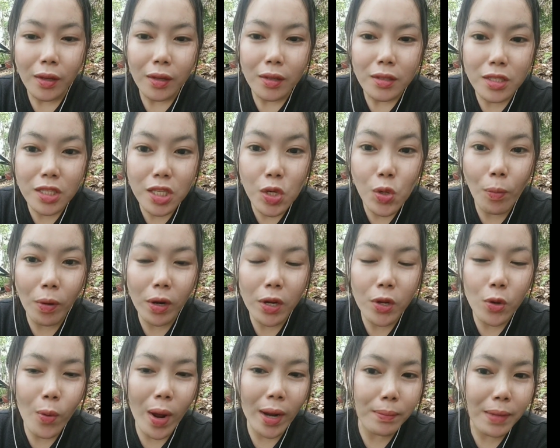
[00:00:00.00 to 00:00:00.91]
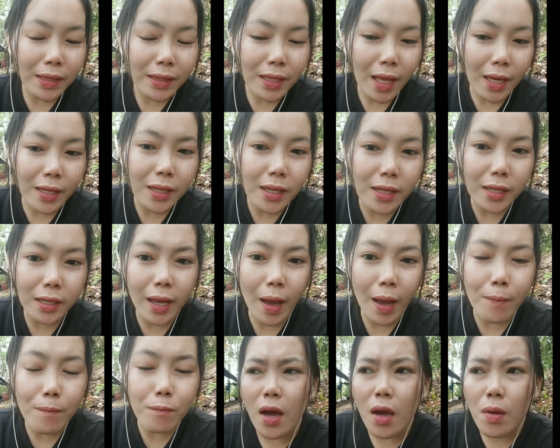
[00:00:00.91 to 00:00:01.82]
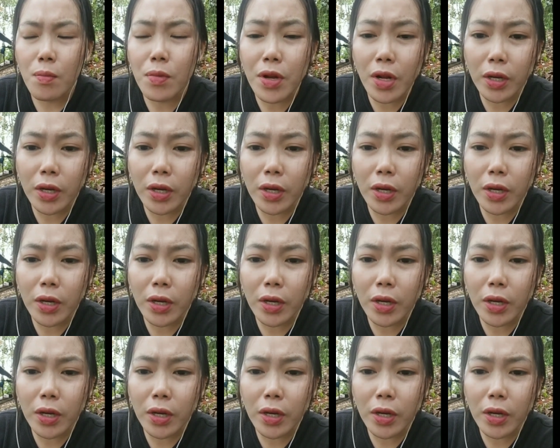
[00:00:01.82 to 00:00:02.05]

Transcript: sinumoliwan mantad hiri kampung